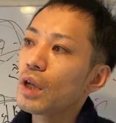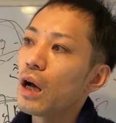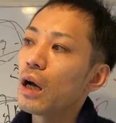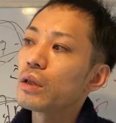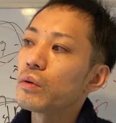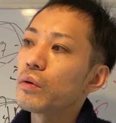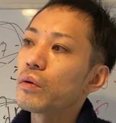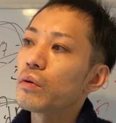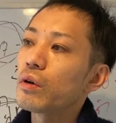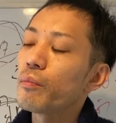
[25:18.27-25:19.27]
あ
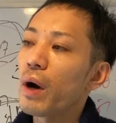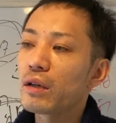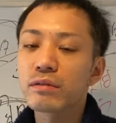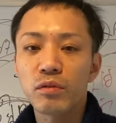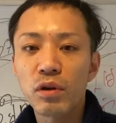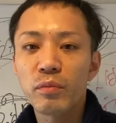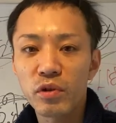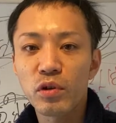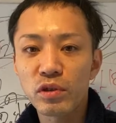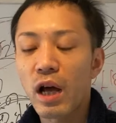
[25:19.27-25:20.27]
のこれパクこれも
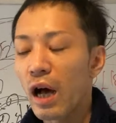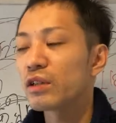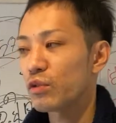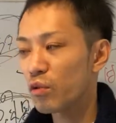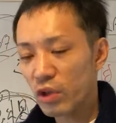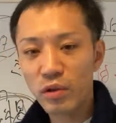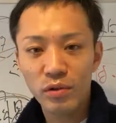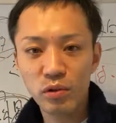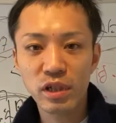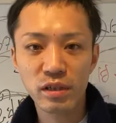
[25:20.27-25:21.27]
与沢あそうこれ
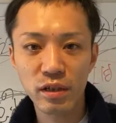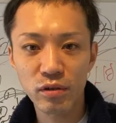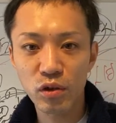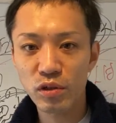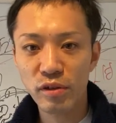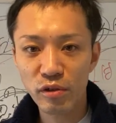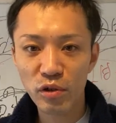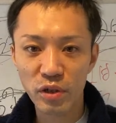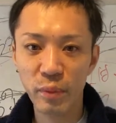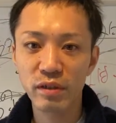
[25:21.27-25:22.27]
与沢さん与沢の
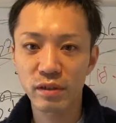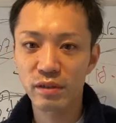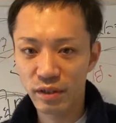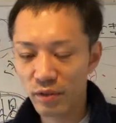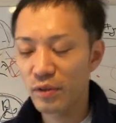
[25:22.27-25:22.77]
流儀パクったんですけど